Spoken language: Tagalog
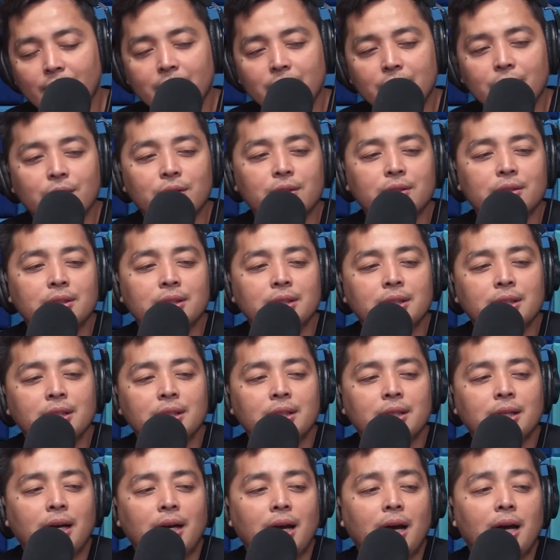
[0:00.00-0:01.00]
No?
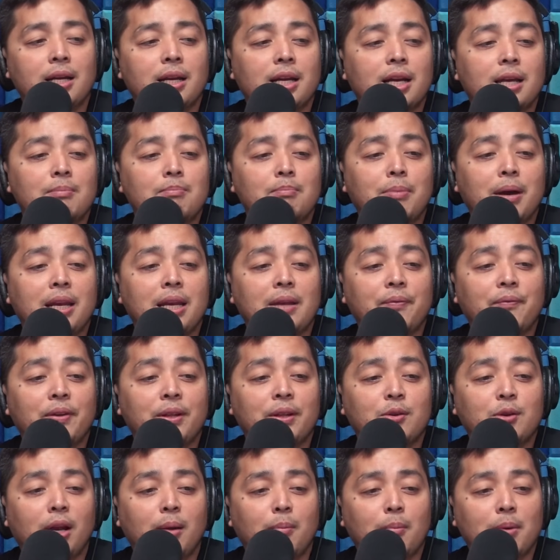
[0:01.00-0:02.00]
Ang naging
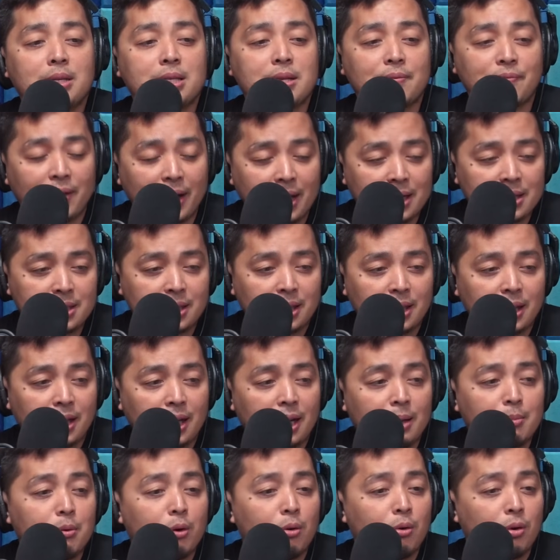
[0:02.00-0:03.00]
benefit ko naman sa fasting,
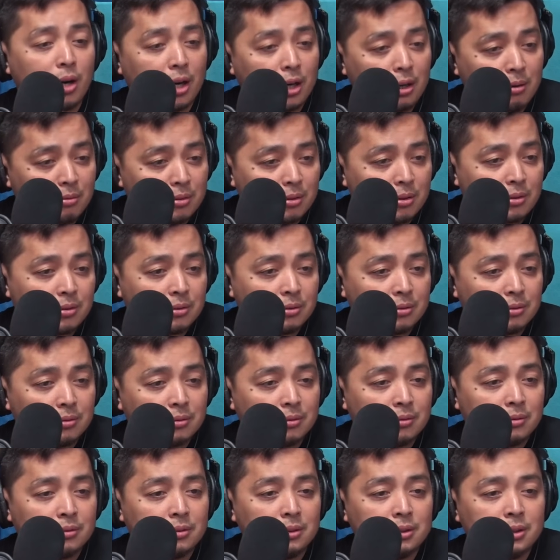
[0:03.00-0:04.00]
alam mo kung ano ah?
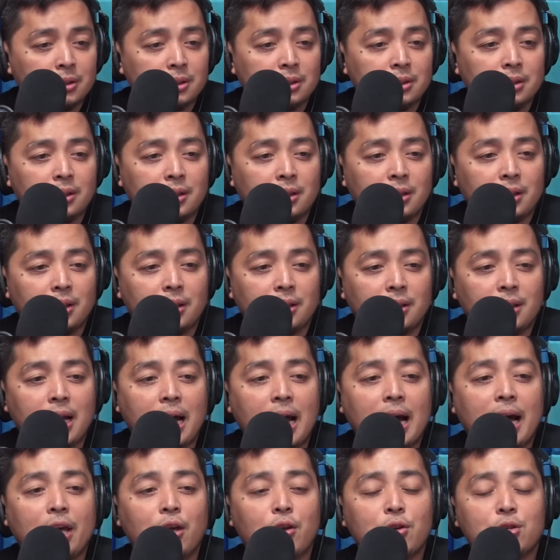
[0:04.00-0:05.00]
Mm.
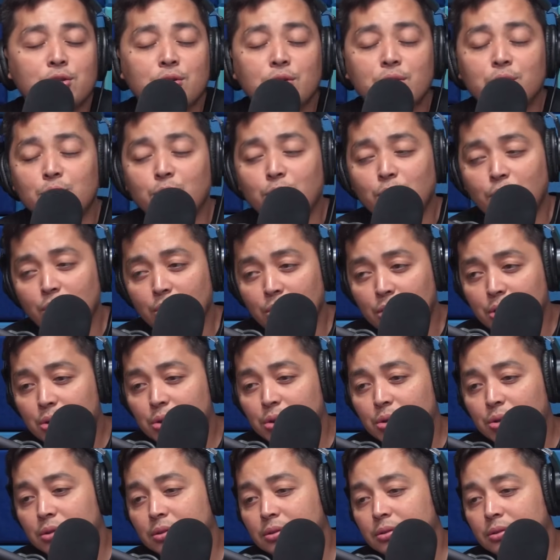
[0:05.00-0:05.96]
Naayos yung tulog ko.